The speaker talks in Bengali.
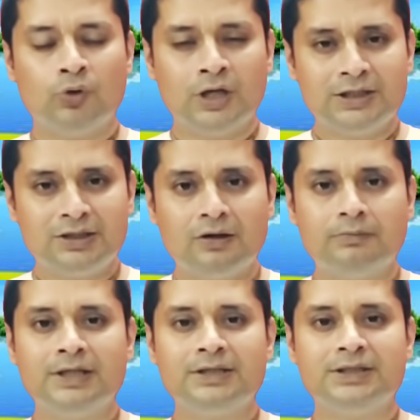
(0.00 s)
বলে দিতে
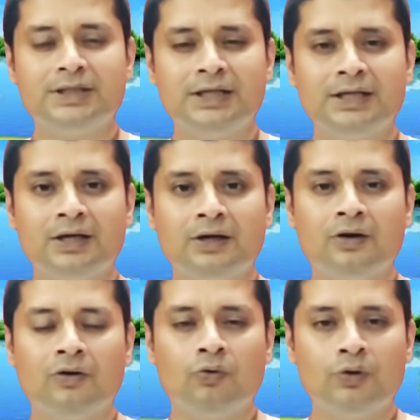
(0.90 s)
হবে যে
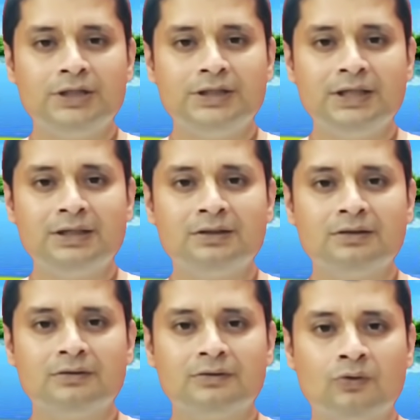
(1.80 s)
ওই দিন
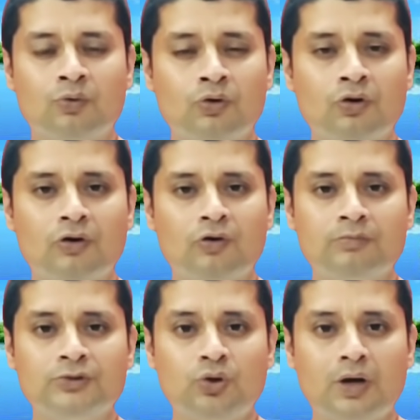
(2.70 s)
কোনো রকম
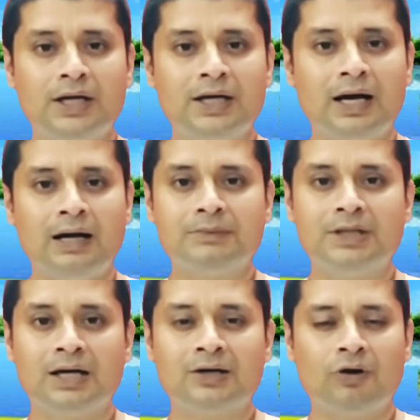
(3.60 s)
জলের
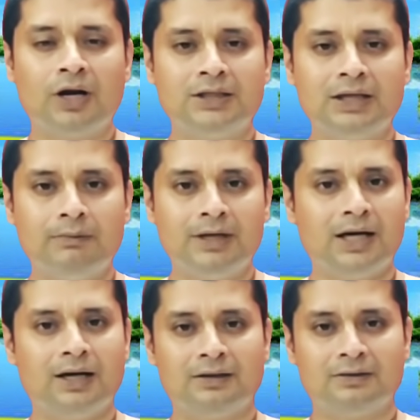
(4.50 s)
আবদার করা যাবে
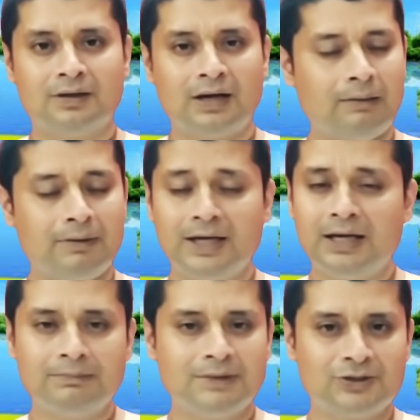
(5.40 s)
না খাবারের
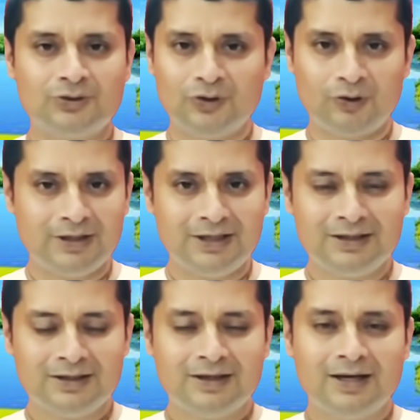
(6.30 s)
আবদার তো নয়
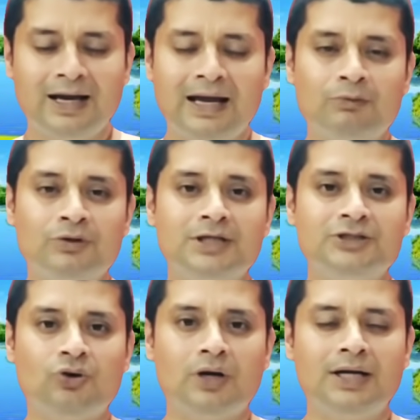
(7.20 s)
এমনকি
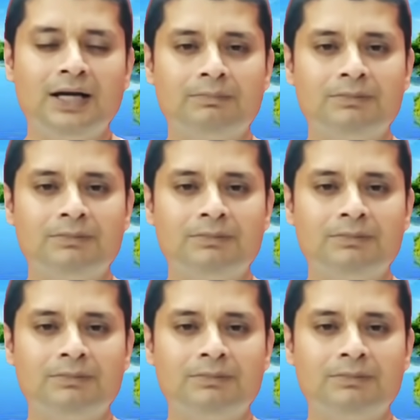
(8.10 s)
জলের